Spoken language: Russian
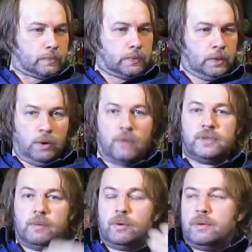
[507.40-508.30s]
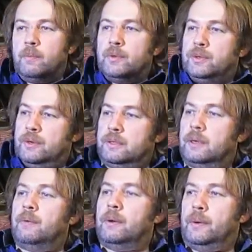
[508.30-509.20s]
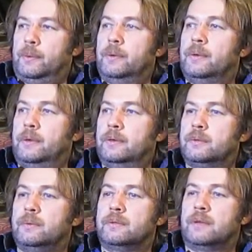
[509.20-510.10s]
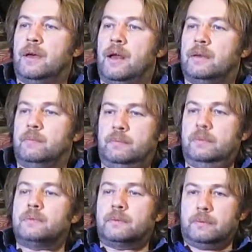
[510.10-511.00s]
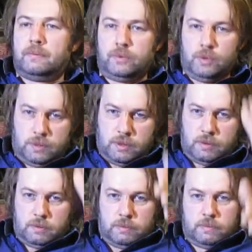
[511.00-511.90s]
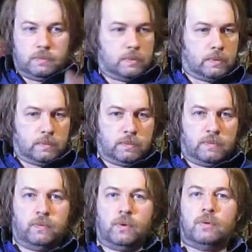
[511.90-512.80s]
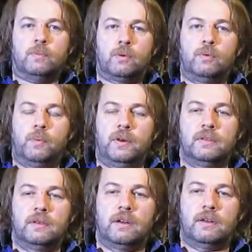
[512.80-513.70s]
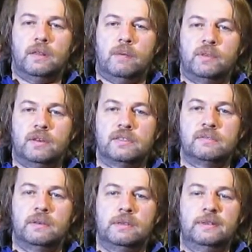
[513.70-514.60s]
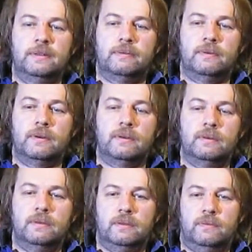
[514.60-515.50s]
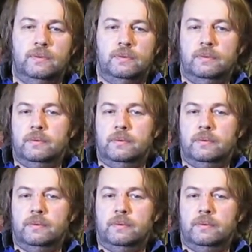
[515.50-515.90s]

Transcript: Ну, а всем людям, еще раз говорю, кто интересуется реальным, что все это форумы купленные, рекламные разводилово, это все.